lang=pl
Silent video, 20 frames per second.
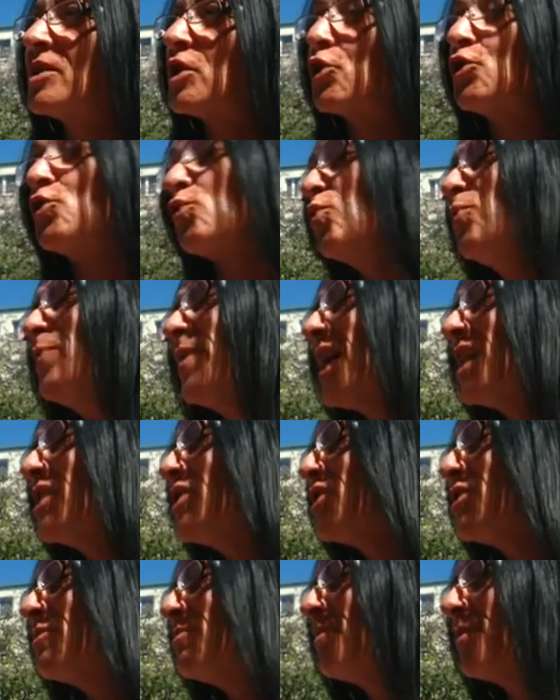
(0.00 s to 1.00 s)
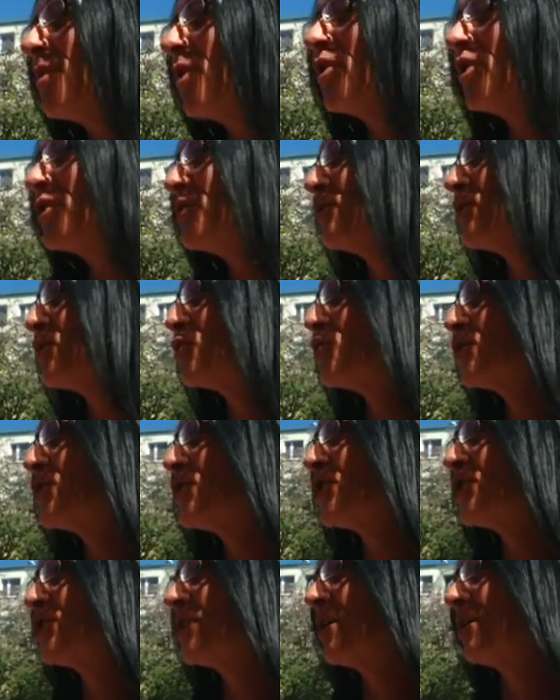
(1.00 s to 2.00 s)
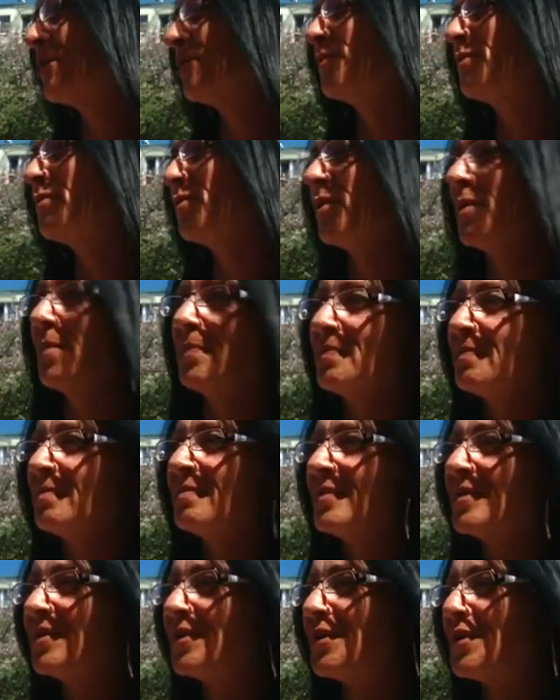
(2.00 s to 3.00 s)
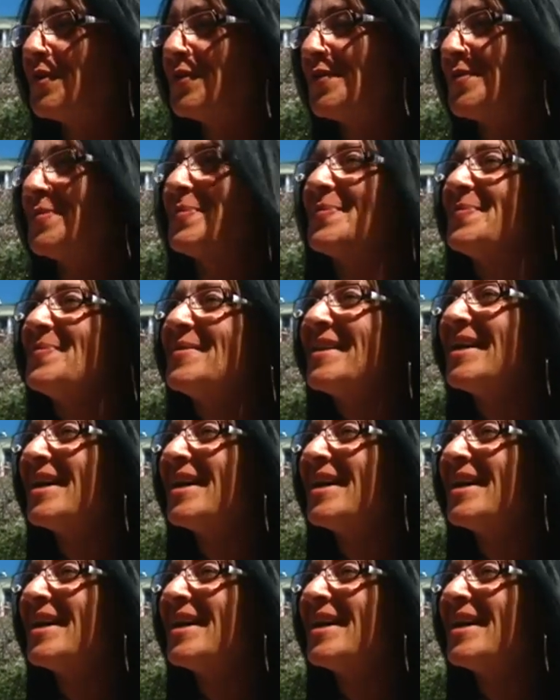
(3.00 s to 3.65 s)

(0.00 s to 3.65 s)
Coś ubrać, ochędożyć się, no nie wiem.